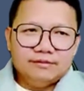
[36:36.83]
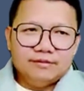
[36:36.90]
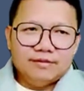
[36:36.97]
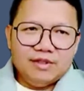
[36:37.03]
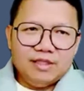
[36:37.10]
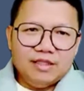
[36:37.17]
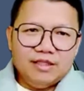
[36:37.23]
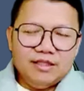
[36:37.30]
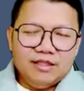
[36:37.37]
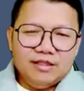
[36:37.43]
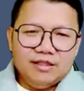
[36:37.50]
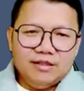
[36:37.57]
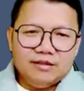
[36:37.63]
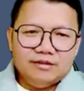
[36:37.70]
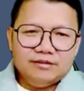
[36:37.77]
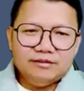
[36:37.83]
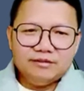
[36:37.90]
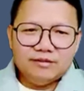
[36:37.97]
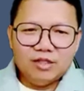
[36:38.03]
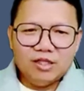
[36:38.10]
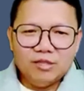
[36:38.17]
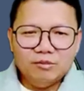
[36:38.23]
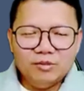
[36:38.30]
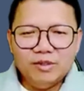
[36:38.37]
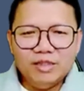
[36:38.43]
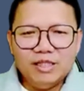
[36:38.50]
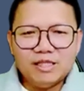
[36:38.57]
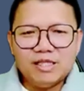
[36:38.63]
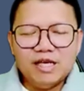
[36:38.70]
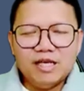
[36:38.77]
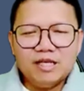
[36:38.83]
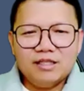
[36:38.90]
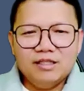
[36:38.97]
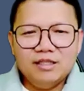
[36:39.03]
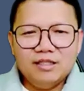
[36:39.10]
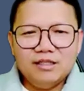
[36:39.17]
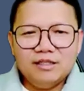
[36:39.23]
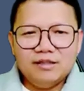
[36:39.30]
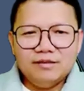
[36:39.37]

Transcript: đây cọt bị phệ xà kia